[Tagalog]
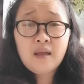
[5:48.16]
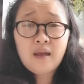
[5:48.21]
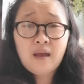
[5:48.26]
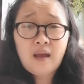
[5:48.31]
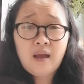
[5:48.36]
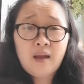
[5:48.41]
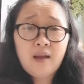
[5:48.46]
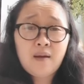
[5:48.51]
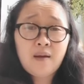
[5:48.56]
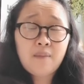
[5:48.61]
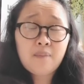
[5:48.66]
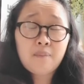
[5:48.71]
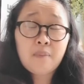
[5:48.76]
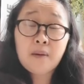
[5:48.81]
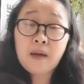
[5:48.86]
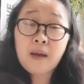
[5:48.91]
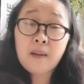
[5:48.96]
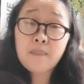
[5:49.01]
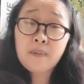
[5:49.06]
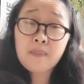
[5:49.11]
uh,
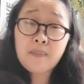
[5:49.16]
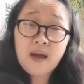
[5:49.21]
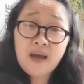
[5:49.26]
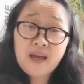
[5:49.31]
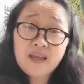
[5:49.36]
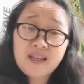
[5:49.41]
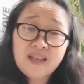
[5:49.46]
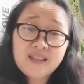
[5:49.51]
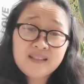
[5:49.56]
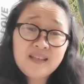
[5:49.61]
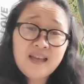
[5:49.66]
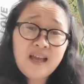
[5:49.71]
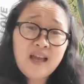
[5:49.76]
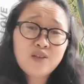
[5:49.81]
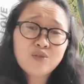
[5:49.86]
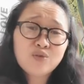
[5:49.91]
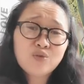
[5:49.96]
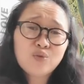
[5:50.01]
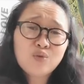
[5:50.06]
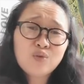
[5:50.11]
kababayan
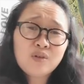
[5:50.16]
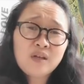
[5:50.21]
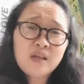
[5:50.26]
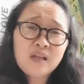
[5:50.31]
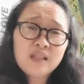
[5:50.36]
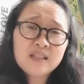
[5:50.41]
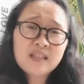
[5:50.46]
niya, ano?